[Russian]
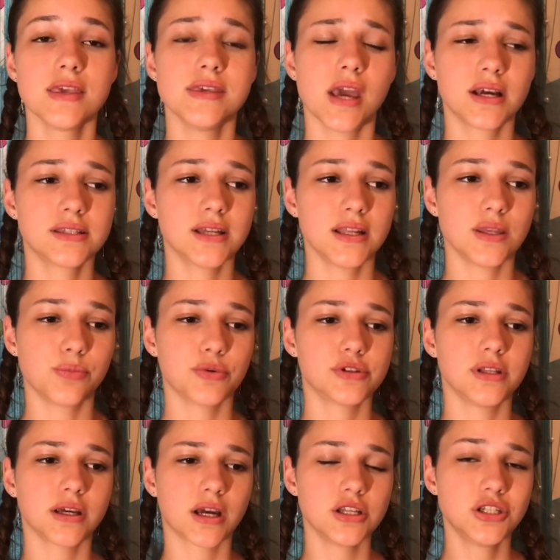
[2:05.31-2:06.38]
Я, кстати,
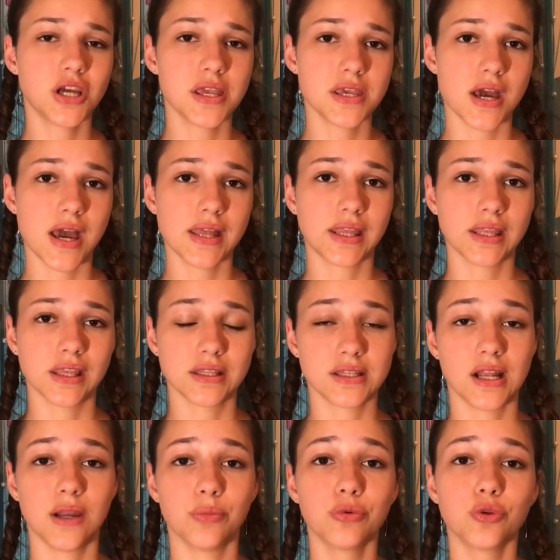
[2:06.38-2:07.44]
после окончания этой
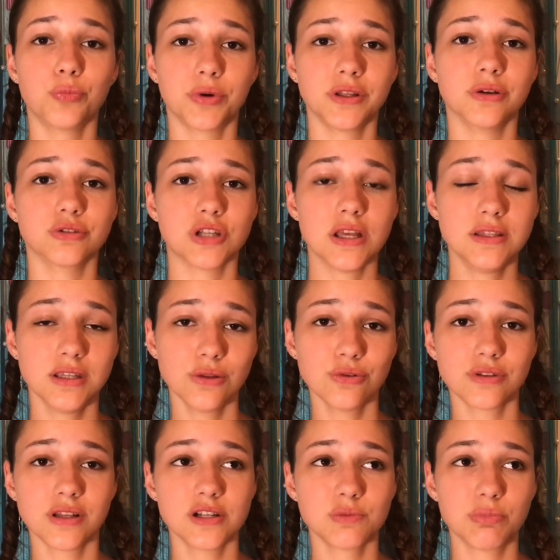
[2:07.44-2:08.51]
недели буду продолжать
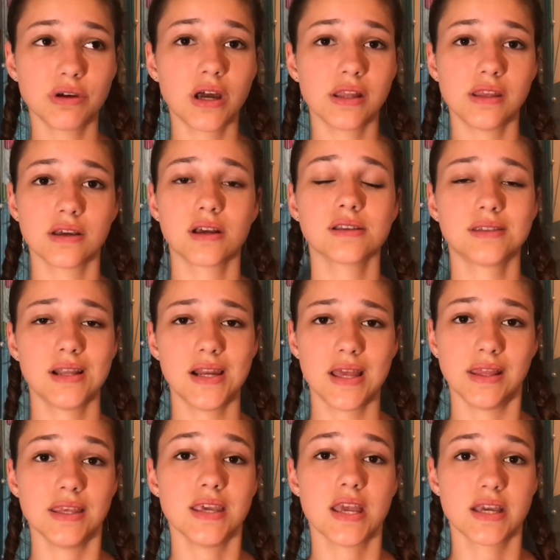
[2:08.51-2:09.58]
тянуть свои шпагаты, так как за
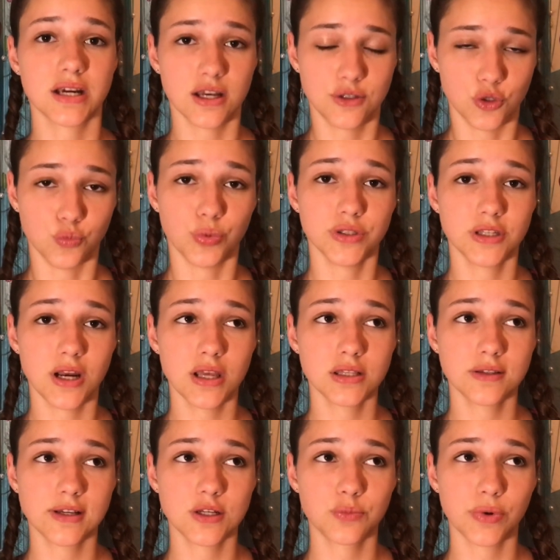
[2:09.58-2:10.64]
лето я не хочу потерять
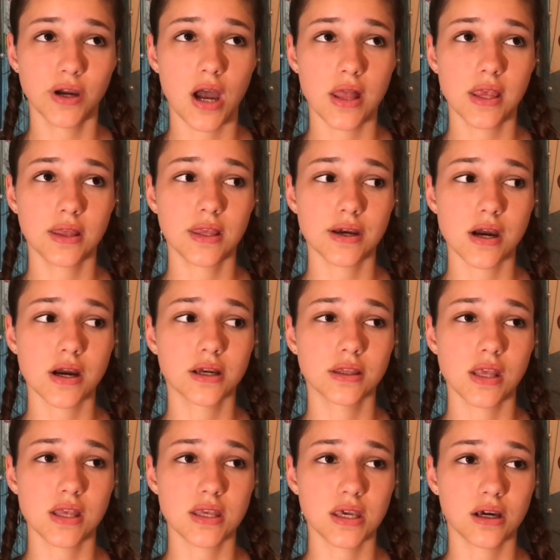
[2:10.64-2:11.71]
свои шпагаты, так как
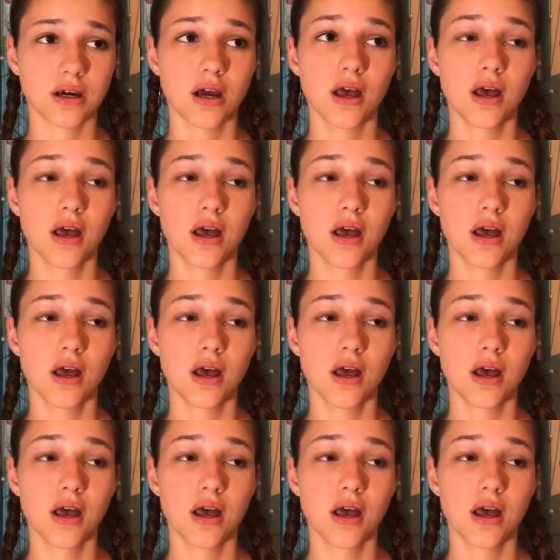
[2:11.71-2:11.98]
на них